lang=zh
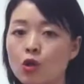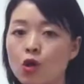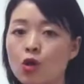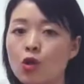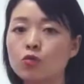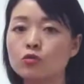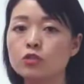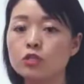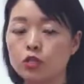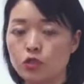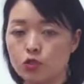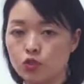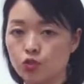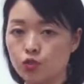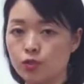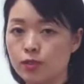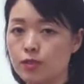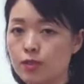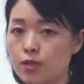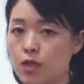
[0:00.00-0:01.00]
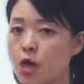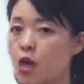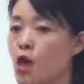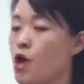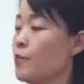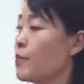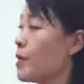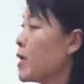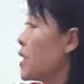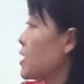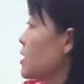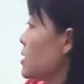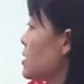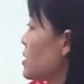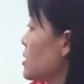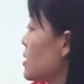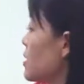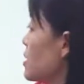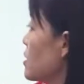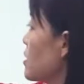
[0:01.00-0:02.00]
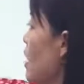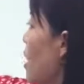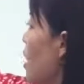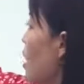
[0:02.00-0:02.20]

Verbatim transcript: no 这个助词，名词